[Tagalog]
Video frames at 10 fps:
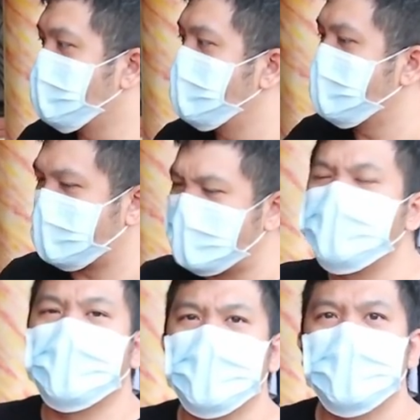may unting
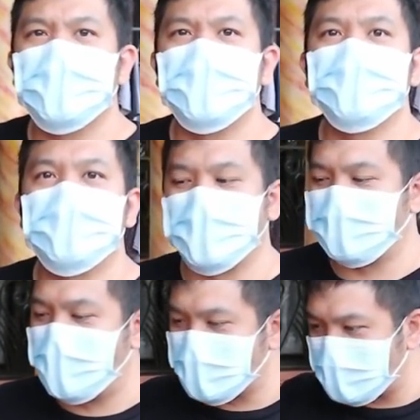baon. Basta
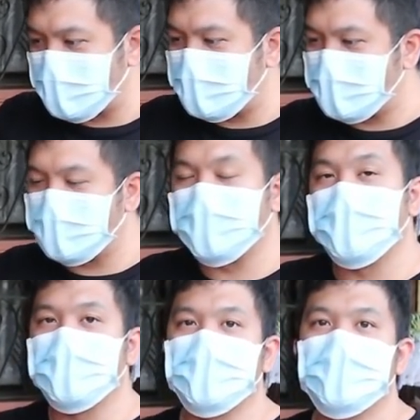functional na
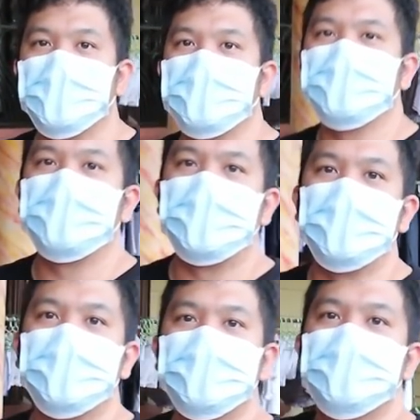
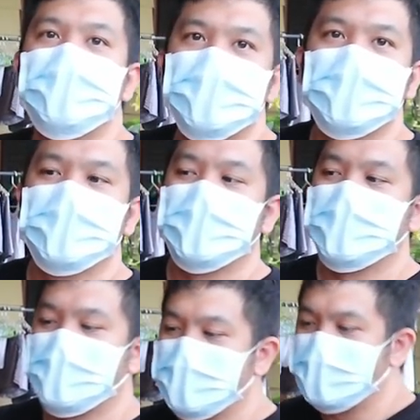malinis. Ayun,
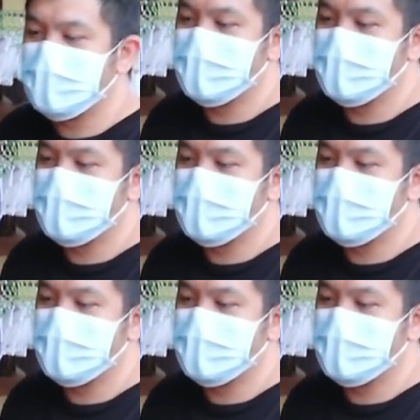pares kami